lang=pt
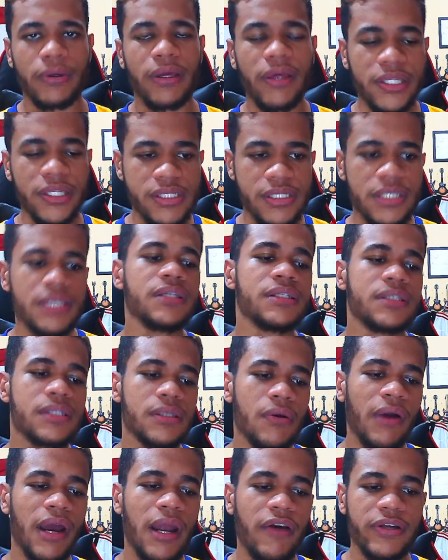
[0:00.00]
Que sim,
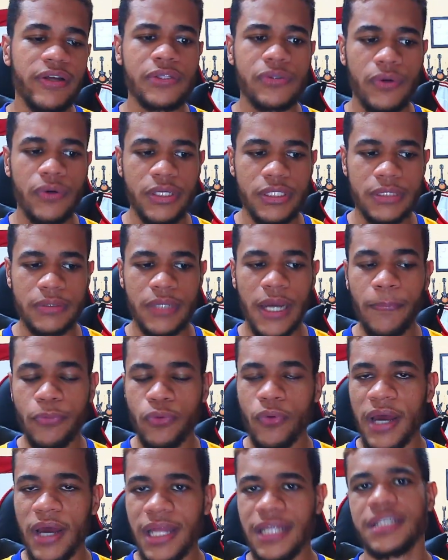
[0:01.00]
são gravações
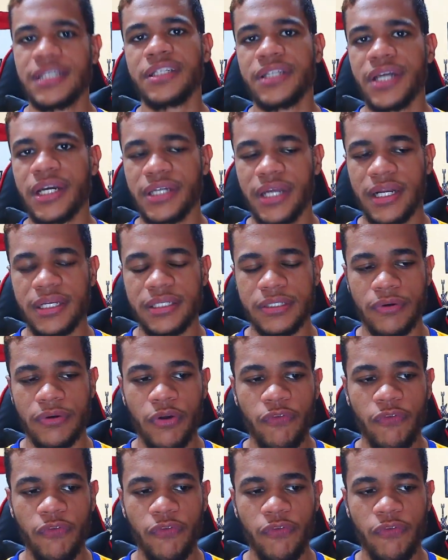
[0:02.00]
capturadas da antiga geração.